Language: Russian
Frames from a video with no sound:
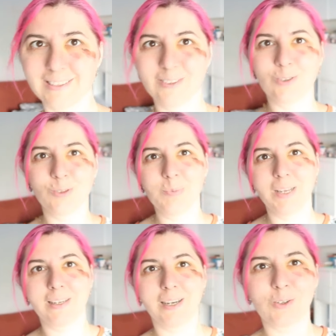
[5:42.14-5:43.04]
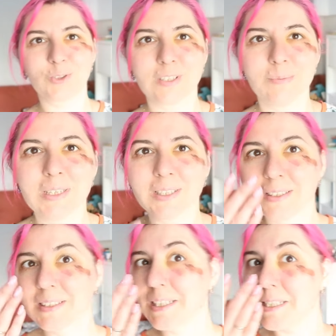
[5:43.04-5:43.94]
Ну что, мои хорошие,
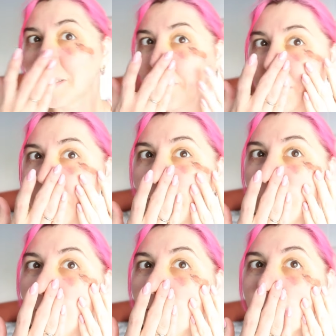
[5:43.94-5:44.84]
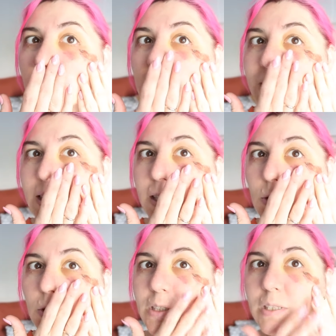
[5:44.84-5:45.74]
метод действенный. Сейчас
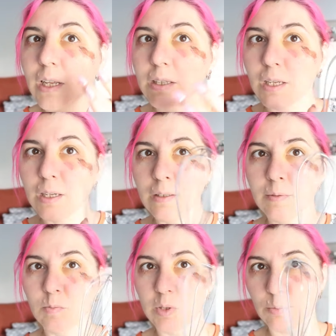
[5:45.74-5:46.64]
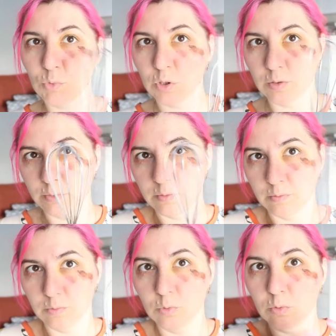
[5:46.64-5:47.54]
сойдет краснота, потому что
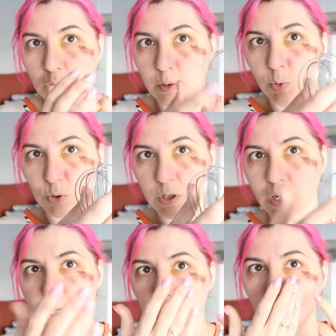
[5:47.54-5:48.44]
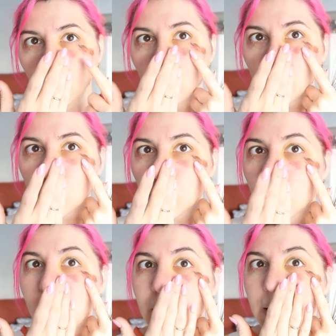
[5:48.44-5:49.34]
ну, ты просто ранишь
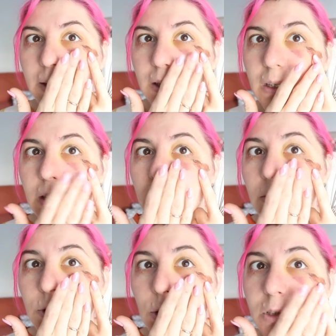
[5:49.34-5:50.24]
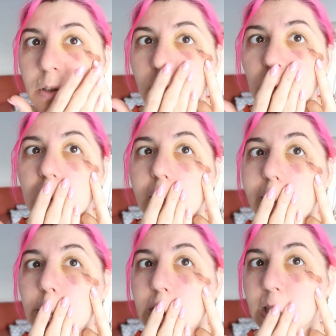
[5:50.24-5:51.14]
кожу, и все это можно
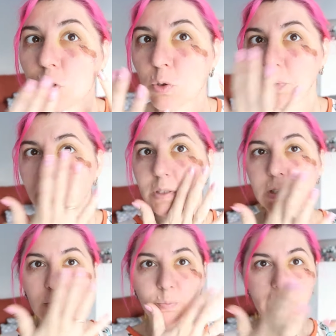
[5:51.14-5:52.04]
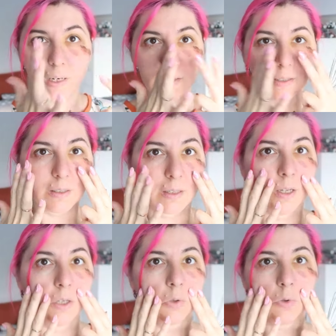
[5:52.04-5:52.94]
вообще еще привести в порядок
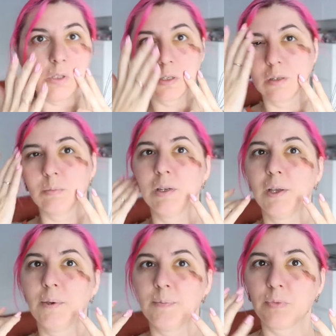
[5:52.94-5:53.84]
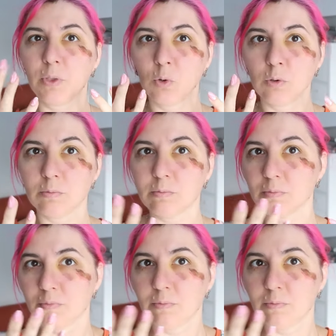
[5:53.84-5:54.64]
тоником. Ну,